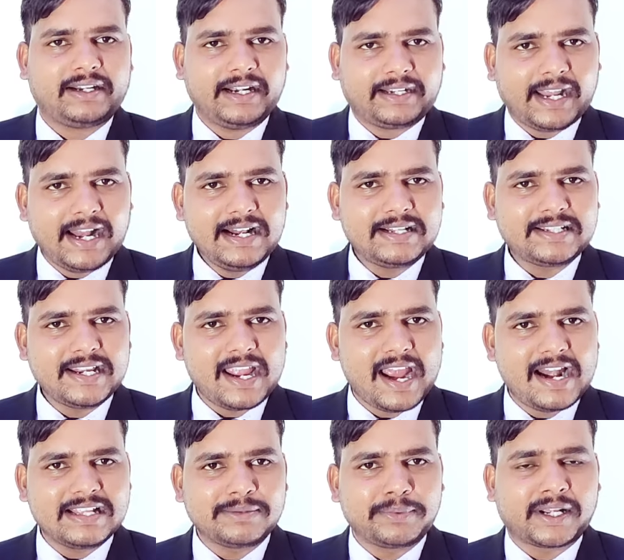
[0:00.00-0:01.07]
डिटेल से
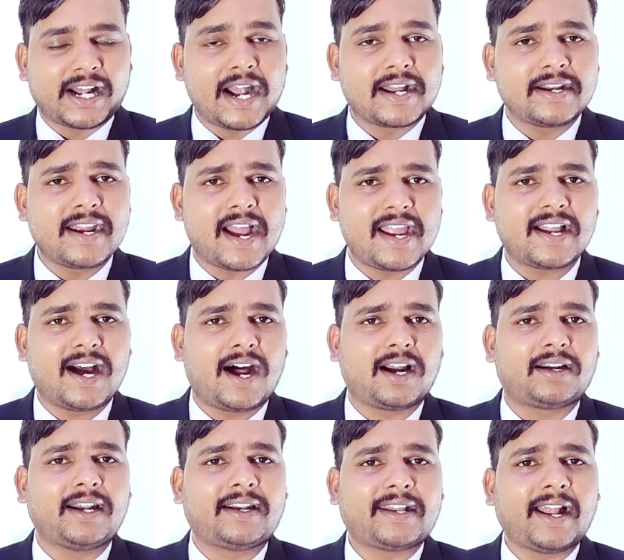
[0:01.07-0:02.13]
एलिजिबिलिटी क्राइटेरिया आएगा
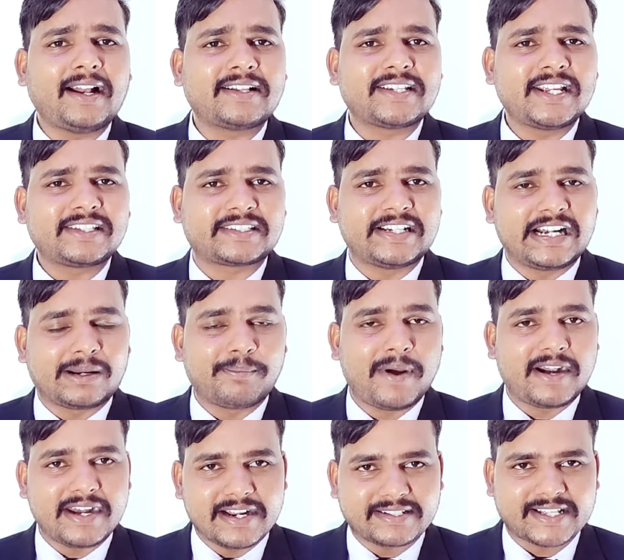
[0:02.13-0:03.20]
डिटेल से सीट
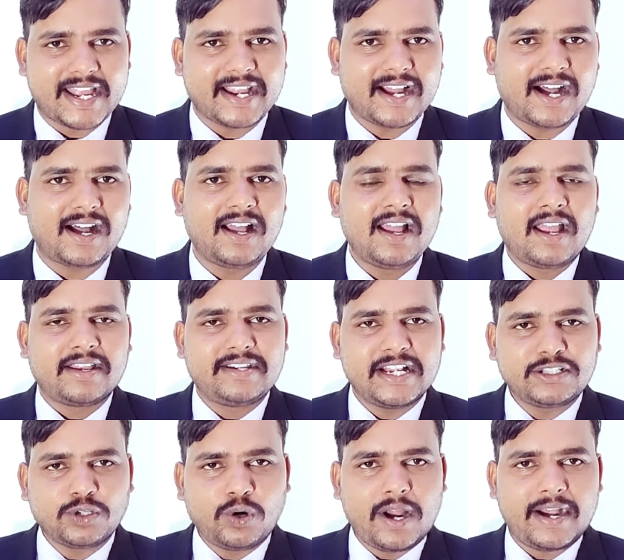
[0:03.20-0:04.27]
मेट्रिक्स आएगा
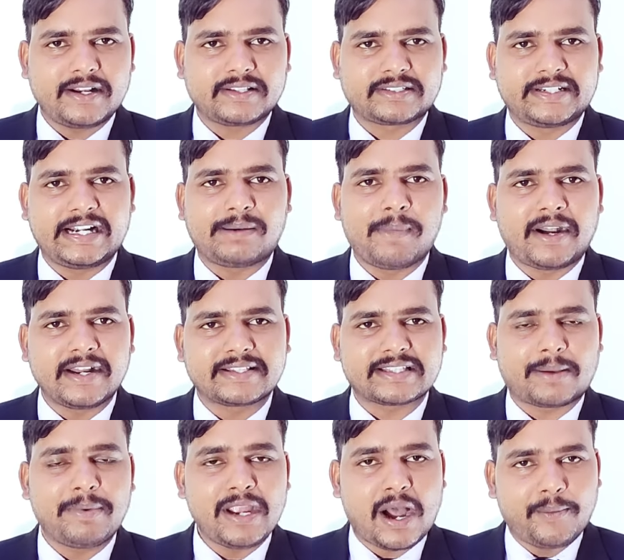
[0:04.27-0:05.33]
ये जो सीट
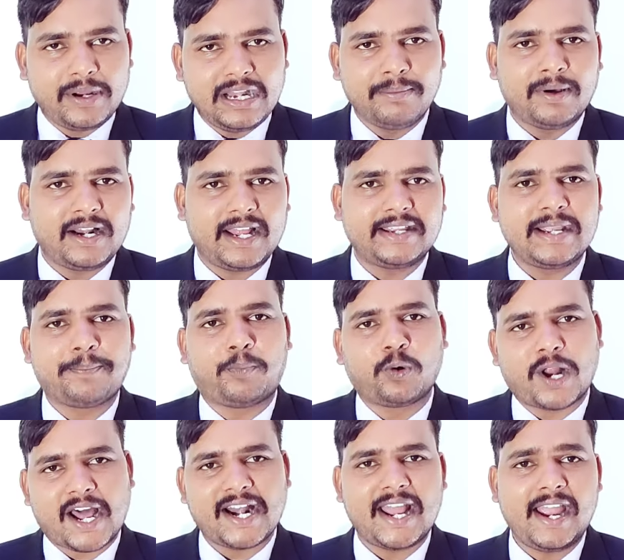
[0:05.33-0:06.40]
मेट्रिक्स अभी अवेलेबल है ये
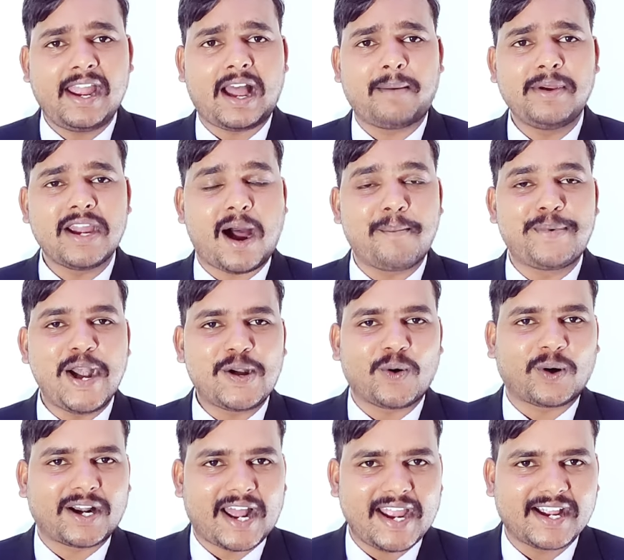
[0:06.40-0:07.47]
पुराना है अभी अपडेट
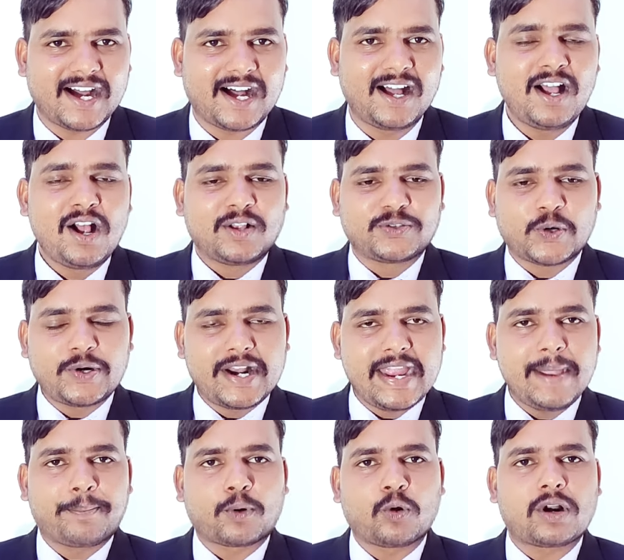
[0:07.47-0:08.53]
होकर आएगा जो
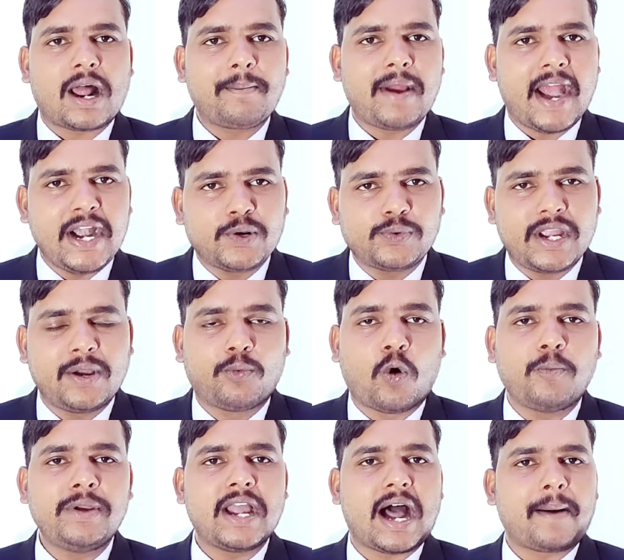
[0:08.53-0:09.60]
नए प्रोग्राम एड हुए
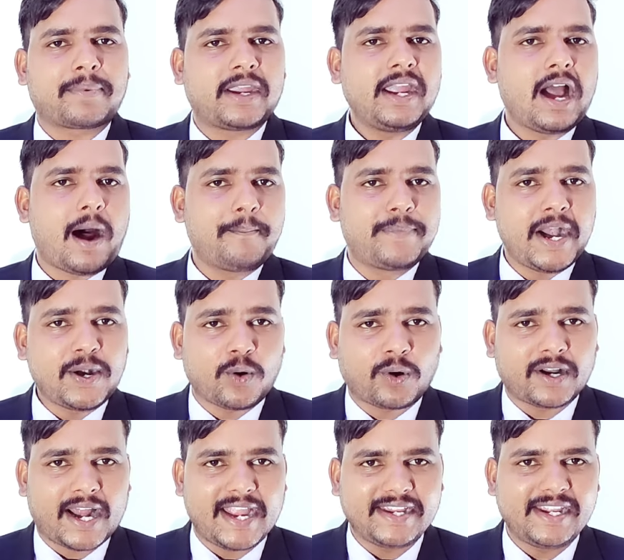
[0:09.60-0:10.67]
वो भी आपके अपडेट
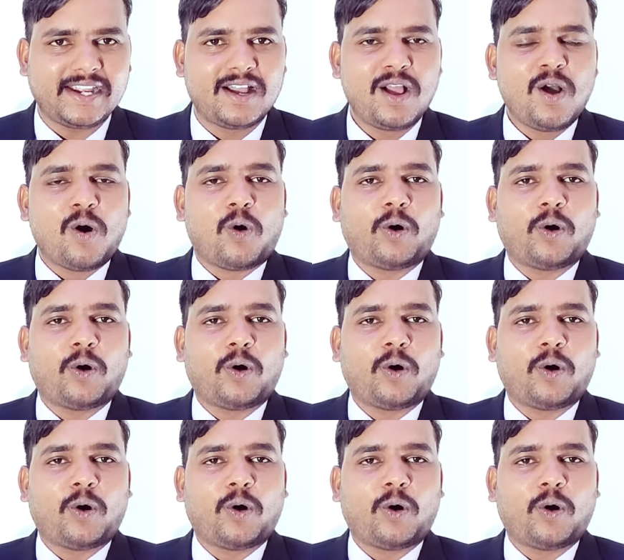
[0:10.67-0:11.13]
होकर आएंगे